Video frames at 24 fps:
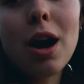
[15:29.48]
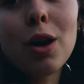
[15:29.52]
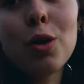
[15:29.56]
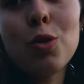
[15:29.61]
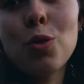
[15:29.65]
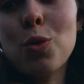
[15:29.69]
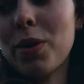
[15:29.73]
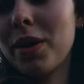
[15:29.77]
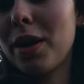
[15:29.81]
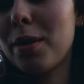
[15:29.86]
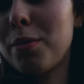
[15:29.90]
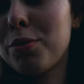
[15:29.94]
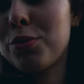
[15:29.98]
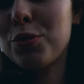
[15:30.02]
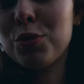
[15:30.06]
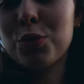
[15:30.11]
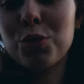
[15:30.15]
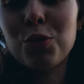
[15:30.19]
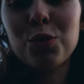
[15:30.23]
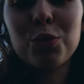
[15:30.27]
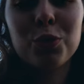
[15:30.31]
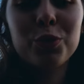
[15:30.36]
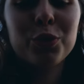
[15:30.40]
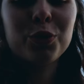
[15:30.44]
Incroyable, je suis
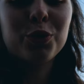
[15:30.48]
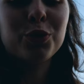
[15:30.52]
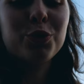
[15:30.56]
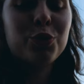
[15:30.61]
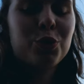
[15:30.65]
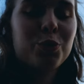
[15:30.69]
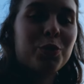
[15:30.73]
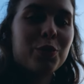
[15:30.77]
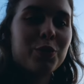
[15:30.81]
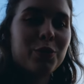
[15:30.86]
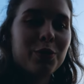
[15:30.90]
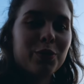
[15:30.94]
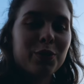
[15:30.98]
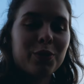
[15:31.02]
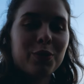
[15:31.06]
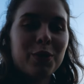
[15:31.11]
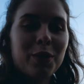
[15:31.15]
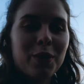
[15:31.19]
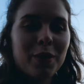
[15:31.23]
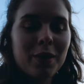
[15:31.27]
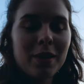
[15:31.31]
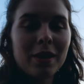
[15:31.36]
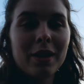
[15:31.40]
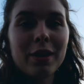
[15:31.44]
trop contente du spot euh,
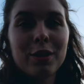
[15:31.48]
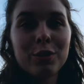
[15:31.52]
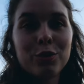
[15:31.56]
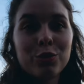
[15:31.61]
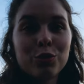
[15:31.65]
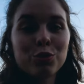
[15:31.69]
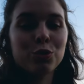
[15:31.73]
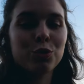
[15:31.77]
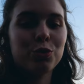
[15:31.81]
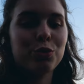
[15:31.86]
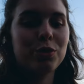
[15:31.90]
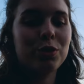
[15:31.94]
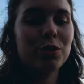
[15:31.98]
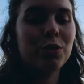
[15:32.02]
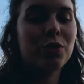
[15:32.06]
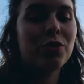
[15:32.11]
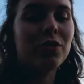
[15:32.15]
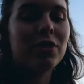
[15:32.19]
d'aujourd'hui.